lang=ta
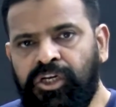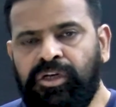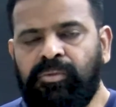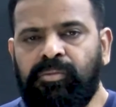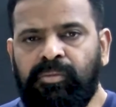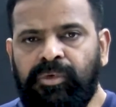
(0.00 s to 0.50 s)

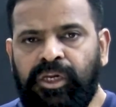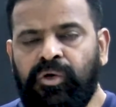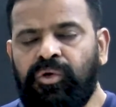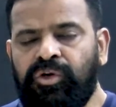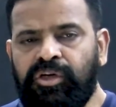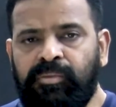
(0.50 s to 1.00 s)
இன்னும்
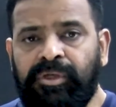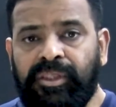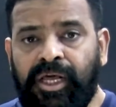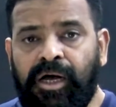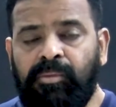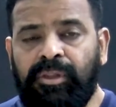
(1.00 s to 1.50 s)
எல்லோருக்குமே
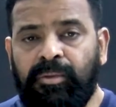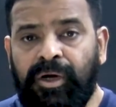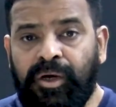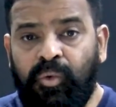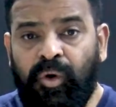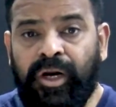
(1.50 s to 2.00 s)

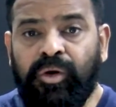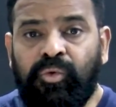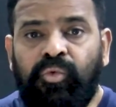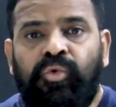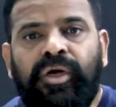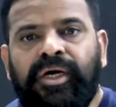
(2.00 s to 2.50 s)
தாமதமாக
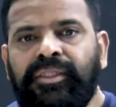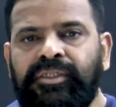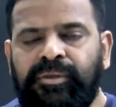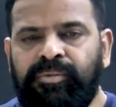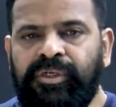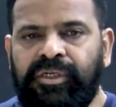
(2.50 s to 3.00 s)

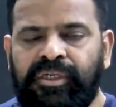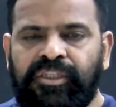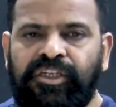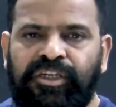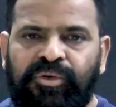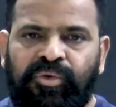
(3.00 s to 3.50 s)
வரக்கூடாது
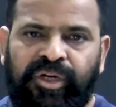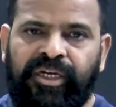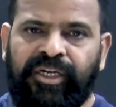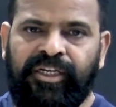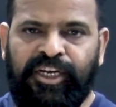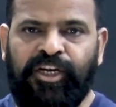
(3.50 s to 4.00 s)
அப்படின்றது
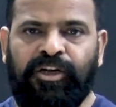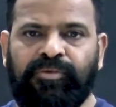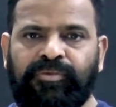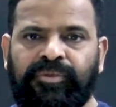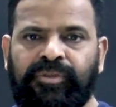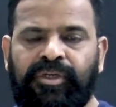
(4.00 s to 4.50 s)
என்னுடைய
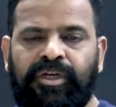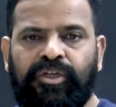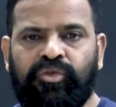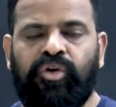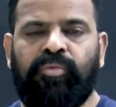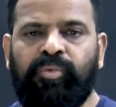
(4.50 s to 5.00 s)
எண்ணம்
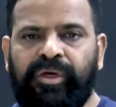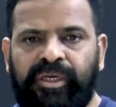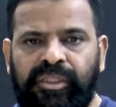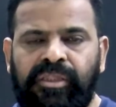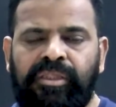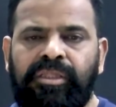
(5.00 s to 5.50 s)
ஸோ அப்போ
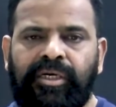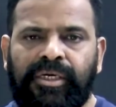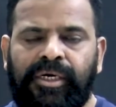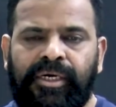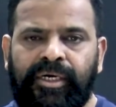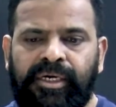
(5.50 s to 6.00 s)
இந்த
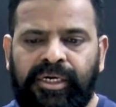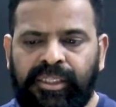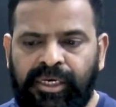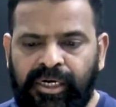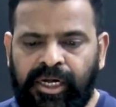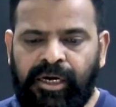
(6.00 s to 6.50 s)

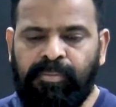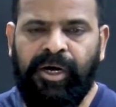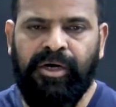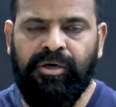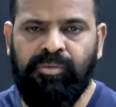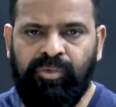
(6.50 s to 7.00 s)
காலகட்டத்தில் நான்
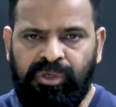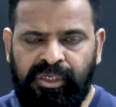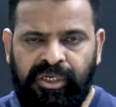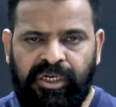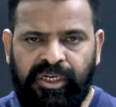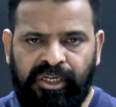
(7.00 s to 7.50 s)
பார்க்கும் பொழுது
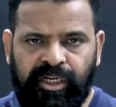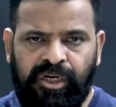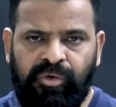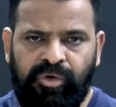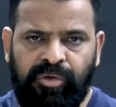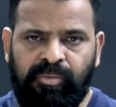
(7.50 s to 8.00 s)
இன்றைக்கு
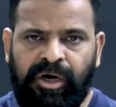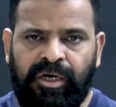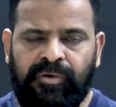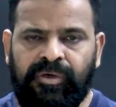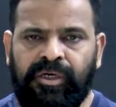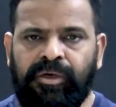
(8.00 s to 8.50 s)
கல்லூரி
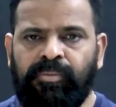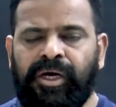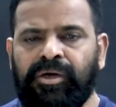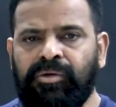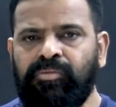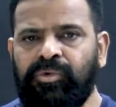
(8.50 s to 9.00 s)
மாணவர்களை
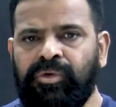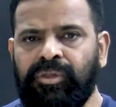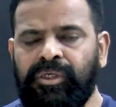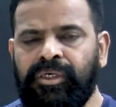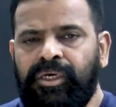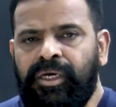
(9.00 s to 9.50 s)
பார்க்கும்
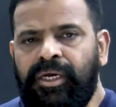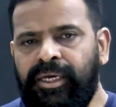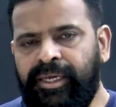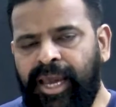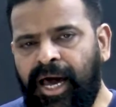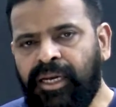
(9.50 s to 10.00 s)
பொழுது
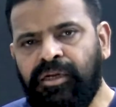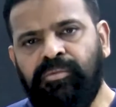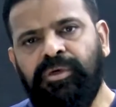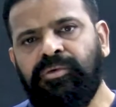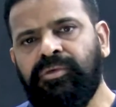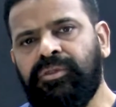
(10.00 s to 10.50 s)

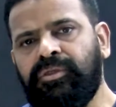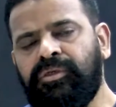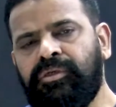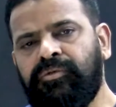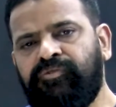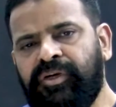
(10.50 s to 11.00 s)
யாருக்குமே வந்து
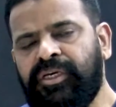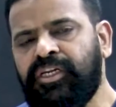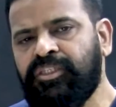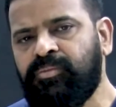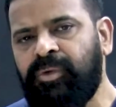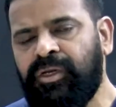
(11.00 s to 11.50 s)

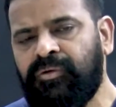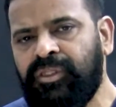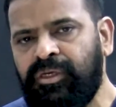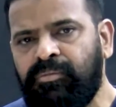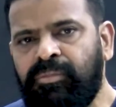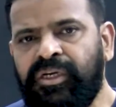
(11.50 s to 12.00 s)
ஃபிட்னஸ் மேலே
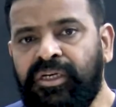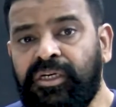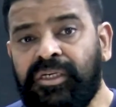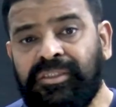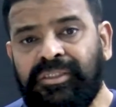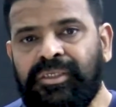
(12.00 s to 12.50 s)
வந்து ரொம்ப
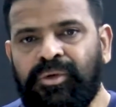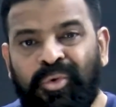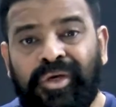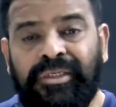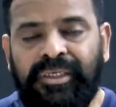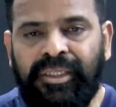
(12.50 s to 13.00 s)
இன்ட்ரெஸ்ட்
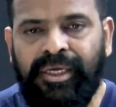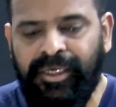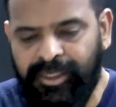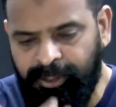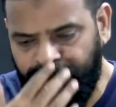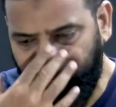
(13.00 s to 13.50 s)
குறைஞ்சதாக
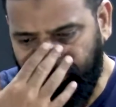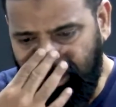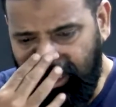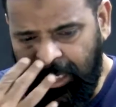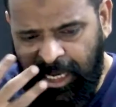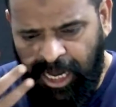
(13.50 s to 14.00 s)
இருக்குது
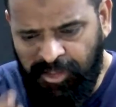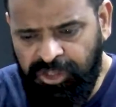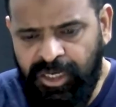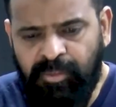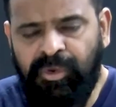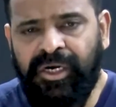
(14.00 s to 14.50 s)

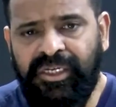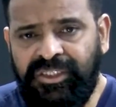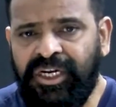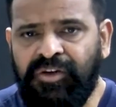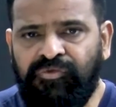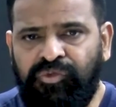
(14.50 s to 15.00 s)
அதிகமான
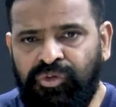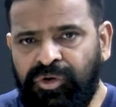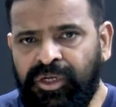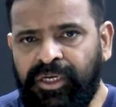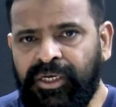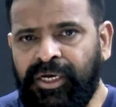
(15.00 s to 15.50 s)
ஜங்க் ஃபுட்டு